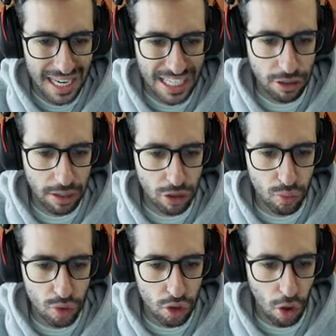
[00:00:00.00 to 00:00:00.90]
¿Esto que es
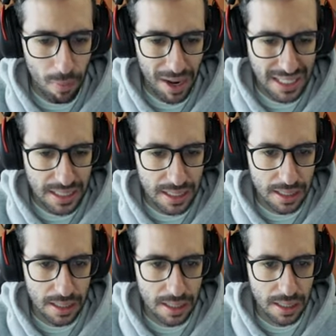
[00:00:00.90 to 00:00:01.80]
un Showmatch?
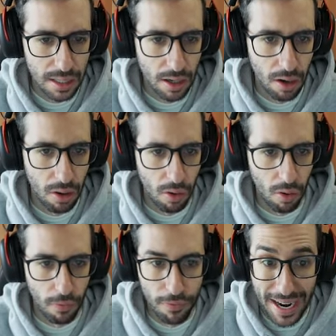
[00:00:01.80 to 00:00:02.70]

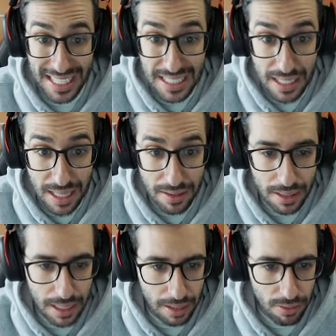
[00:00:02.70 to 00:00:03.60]
¿O Face te
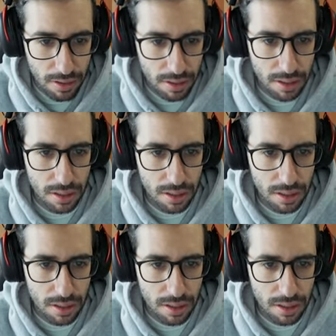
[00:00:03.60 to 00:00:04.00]
Entiendo.